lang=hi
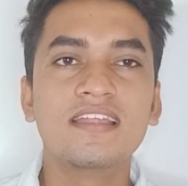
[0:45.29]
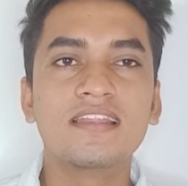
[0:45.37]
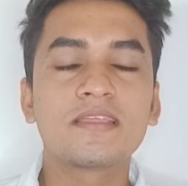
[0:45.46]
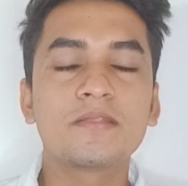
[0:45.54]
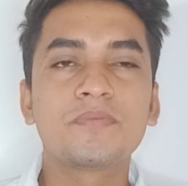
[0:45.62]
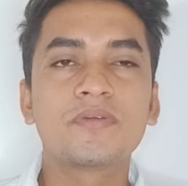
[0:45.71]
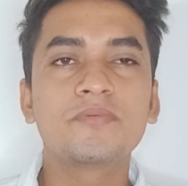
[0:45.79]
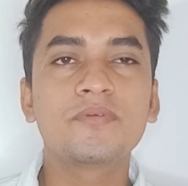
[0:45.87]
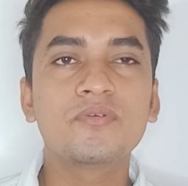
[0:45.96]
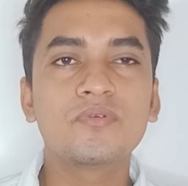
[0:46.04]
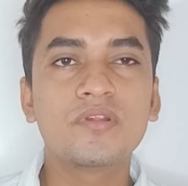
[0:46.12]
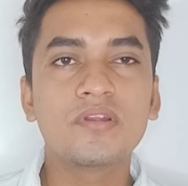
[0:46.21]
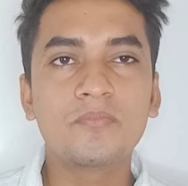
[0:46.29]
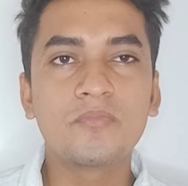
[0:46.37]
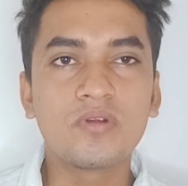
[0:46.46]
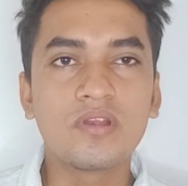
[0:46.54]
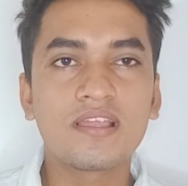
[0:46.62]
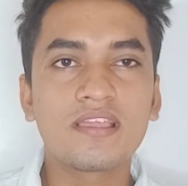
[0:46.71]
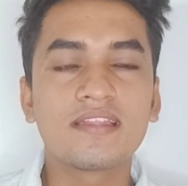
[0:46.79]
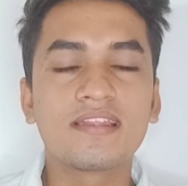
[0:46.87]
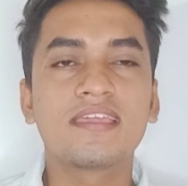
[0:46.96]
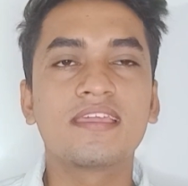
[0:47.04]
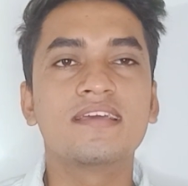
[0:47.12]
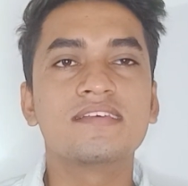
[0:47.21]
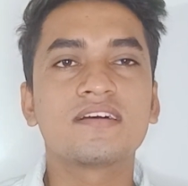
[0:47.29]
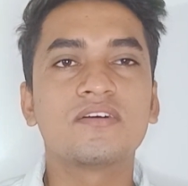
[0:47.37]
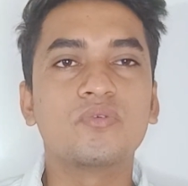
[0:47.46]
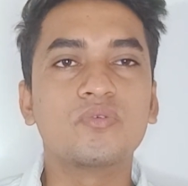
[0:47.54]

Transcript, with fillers: लेकिन फिर भी उन्होंने बोला कि नहीं ऐसा